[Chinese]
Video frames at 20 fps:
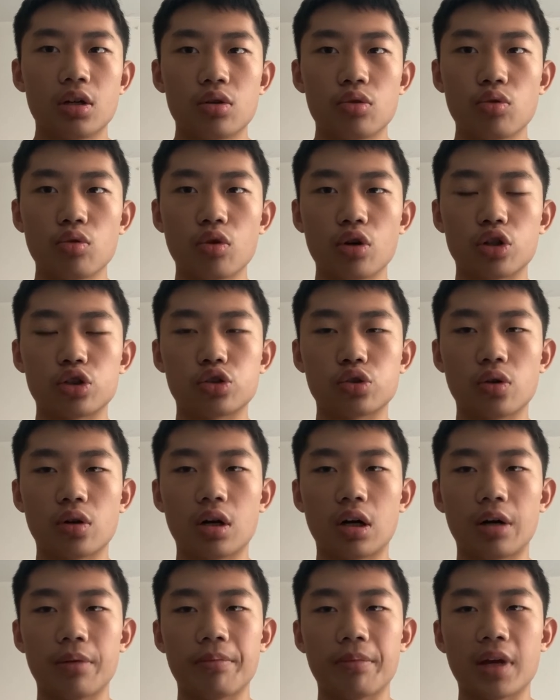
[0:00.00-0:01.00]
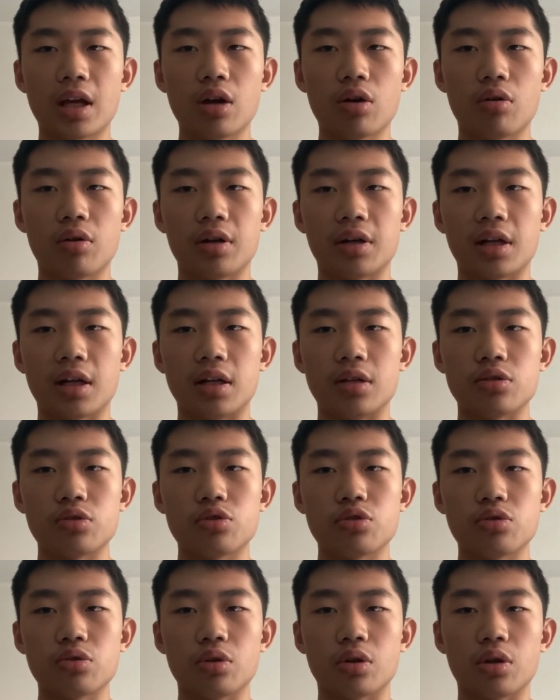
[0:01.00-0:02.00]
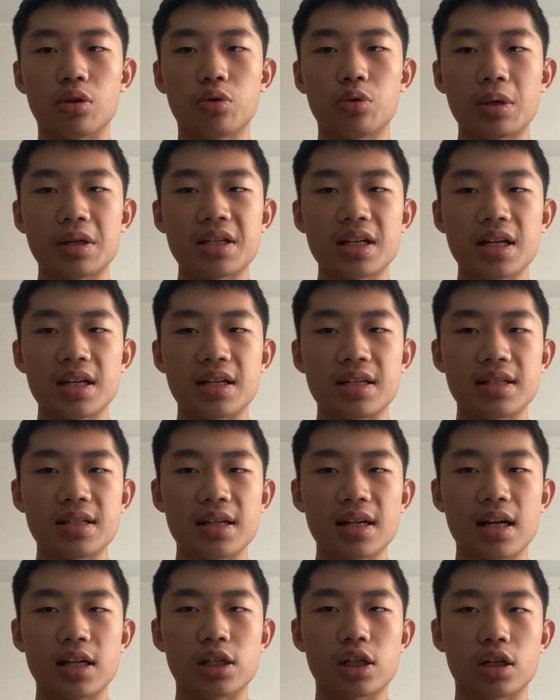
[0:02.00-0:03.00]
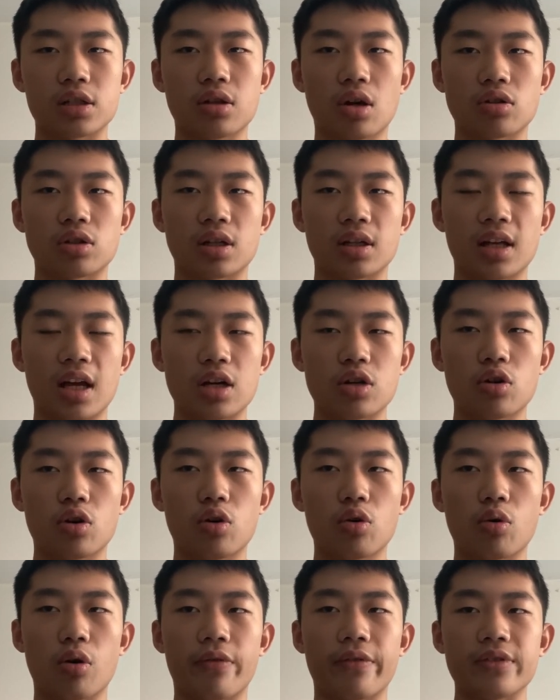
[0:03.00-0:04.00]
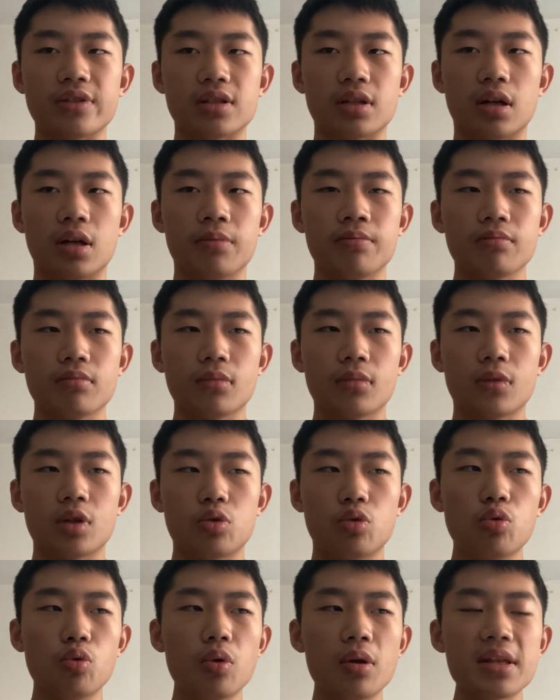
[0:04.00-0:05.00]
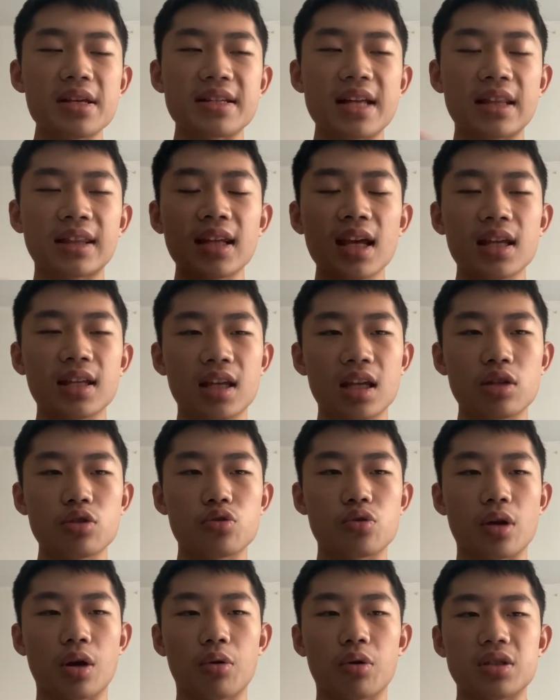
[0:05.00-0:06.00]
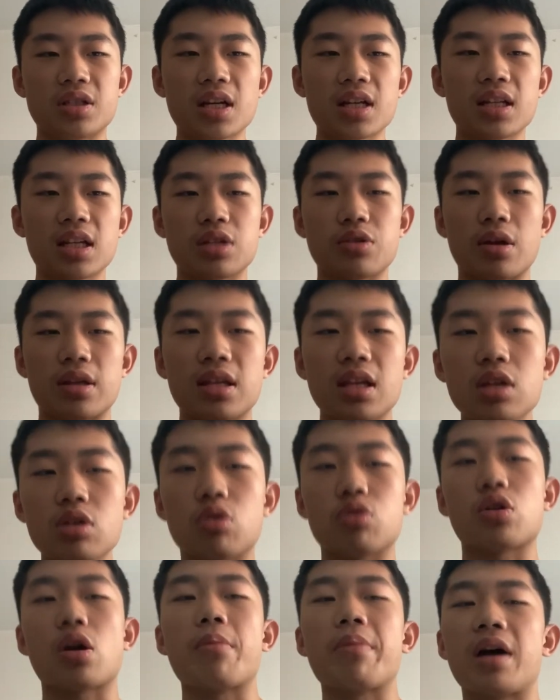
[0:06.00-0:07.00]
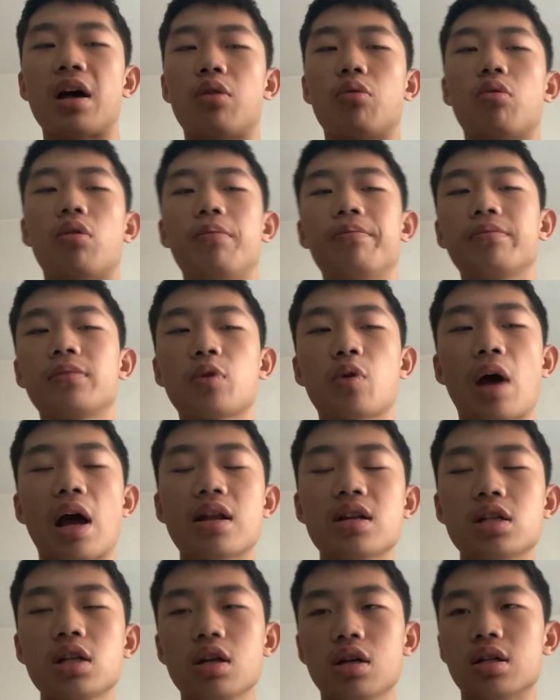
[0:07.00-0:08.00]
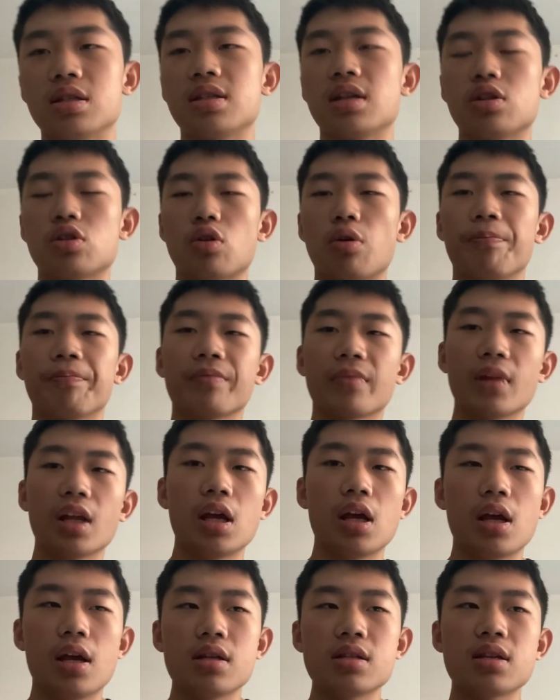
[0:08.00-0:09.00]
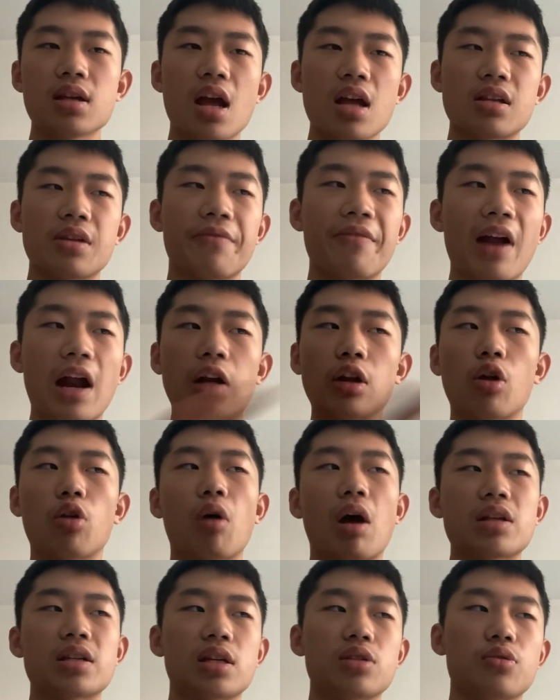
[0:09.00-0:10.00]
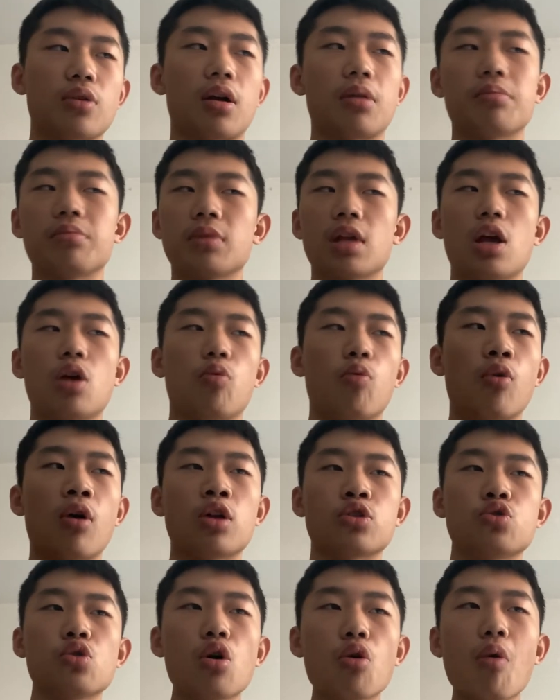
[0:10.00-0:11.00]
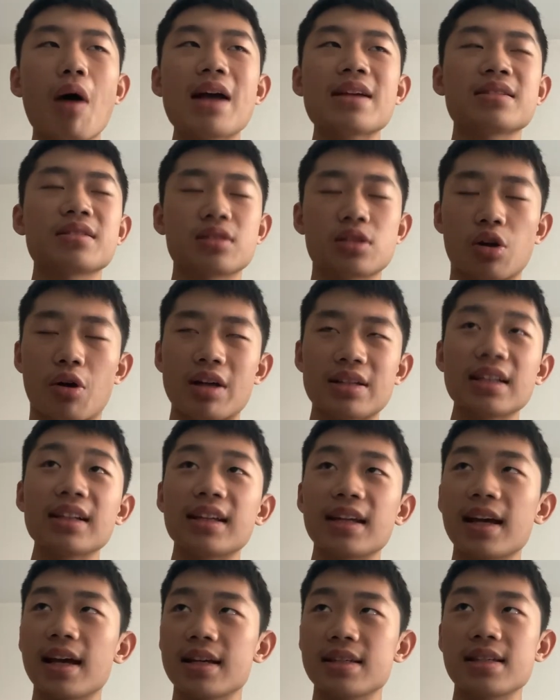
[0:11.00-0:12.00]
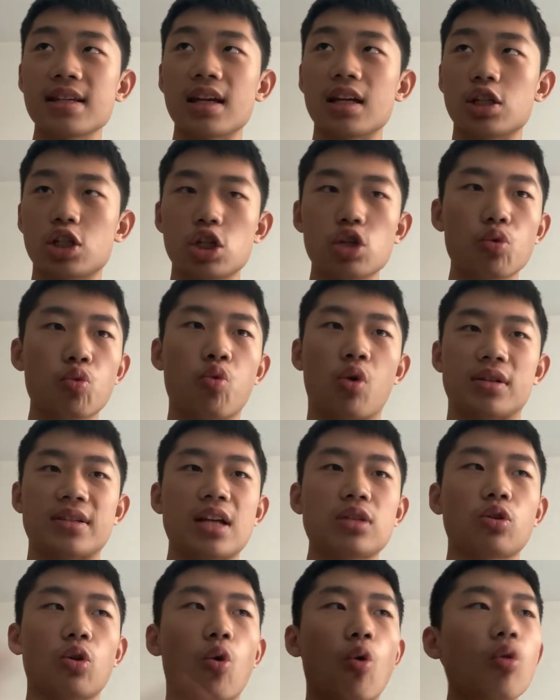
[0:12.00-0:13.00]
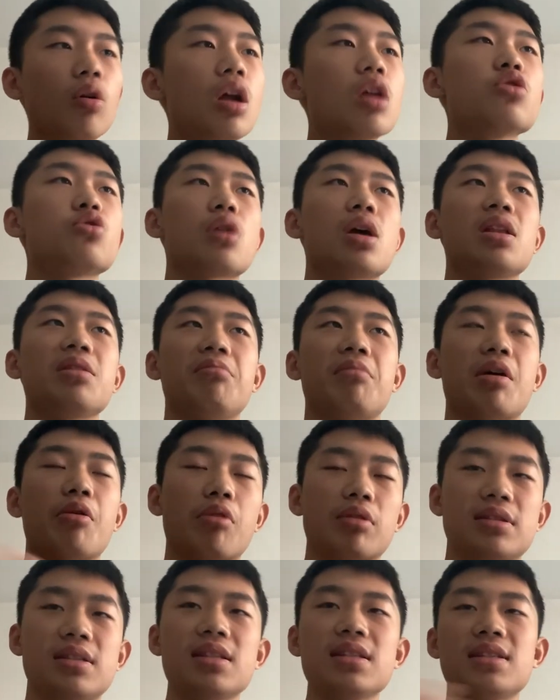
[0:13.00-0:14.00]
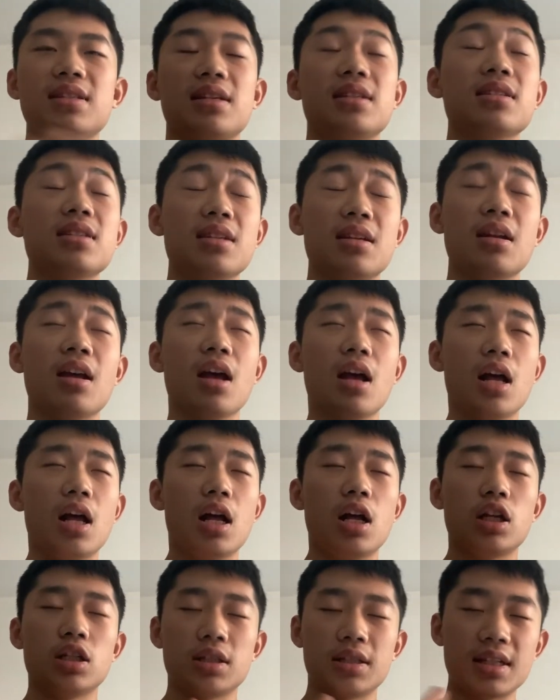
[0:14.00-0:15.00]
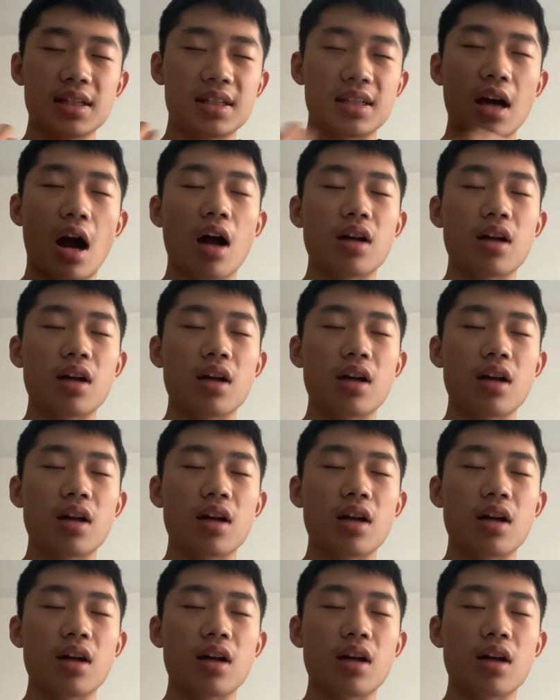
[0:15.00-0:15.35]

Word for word: 如果说没有人去对这一系列事儿造成的严重后果负责，如果你在电音圈或 GD 圈、音乐圈喷我，我还能尚可接受。现在已经发展到了花仙圈，我做花小花仙的 e i e 是我在同人圈里面我自行进进行